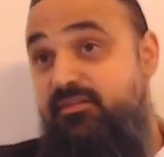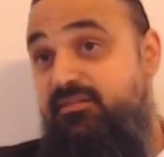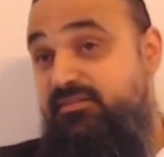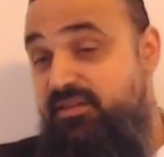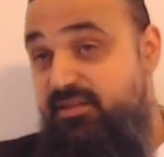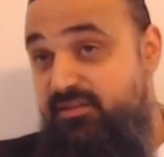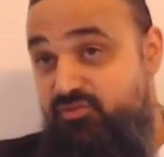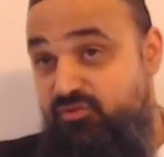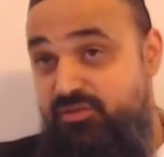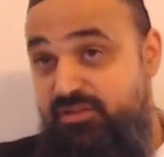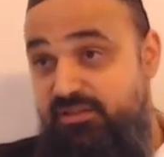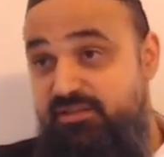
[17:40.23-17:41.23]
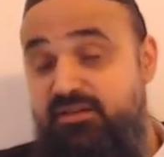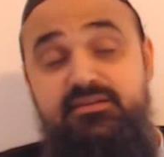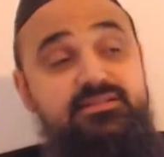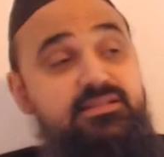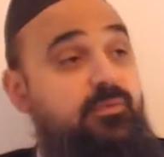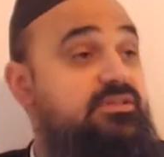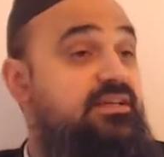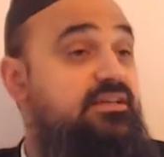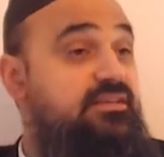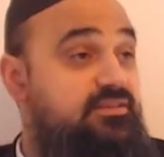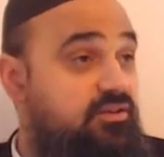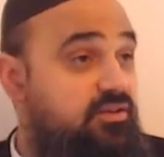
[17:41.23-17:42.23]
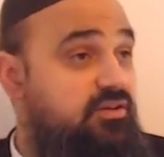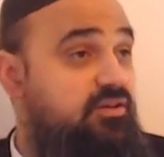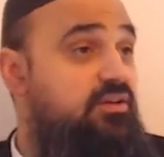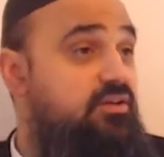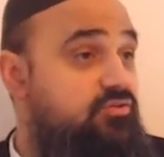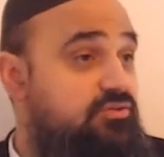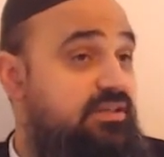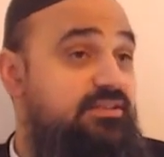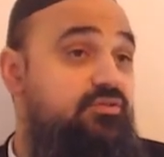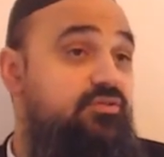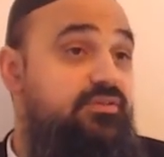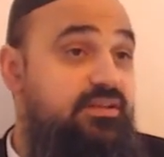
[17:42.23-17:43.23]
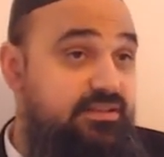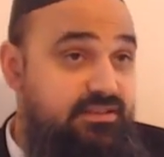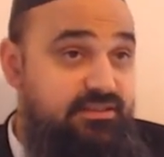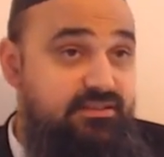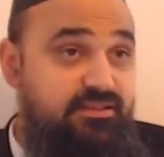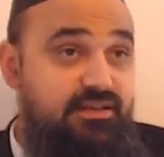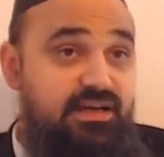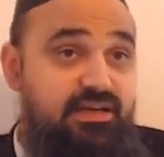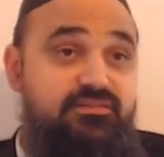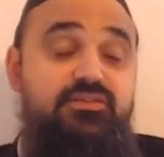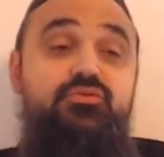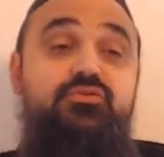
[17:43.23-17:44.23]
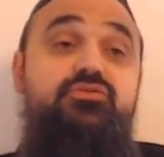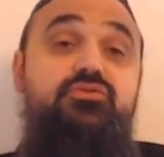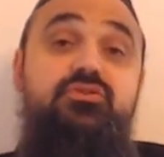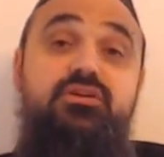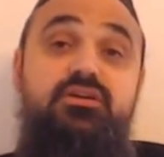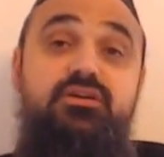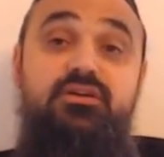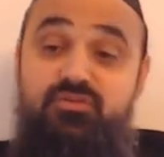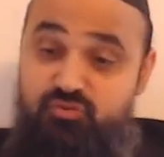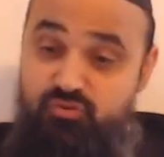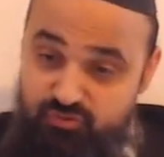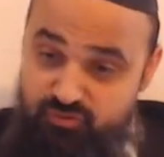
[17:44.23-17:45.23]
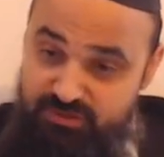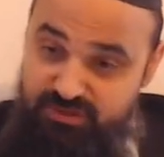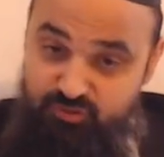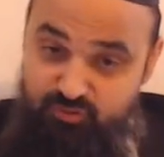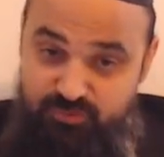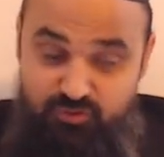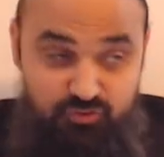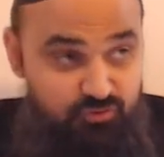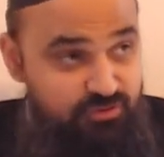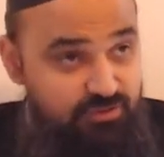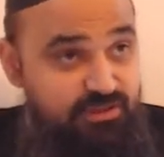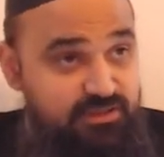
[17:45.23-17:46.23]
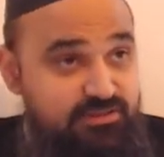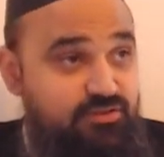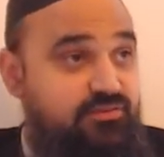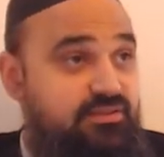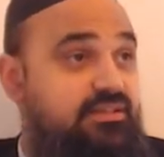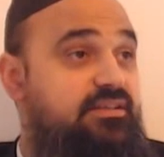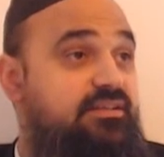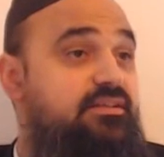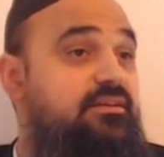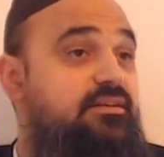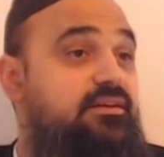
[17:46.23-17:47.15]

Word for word: c'est solide, ça prend un certain temps, jusqu'à que ça devient liquide. Avant dans le sucre, tout de suite, dès que tu mets l'eau chaude, ça devient liquide.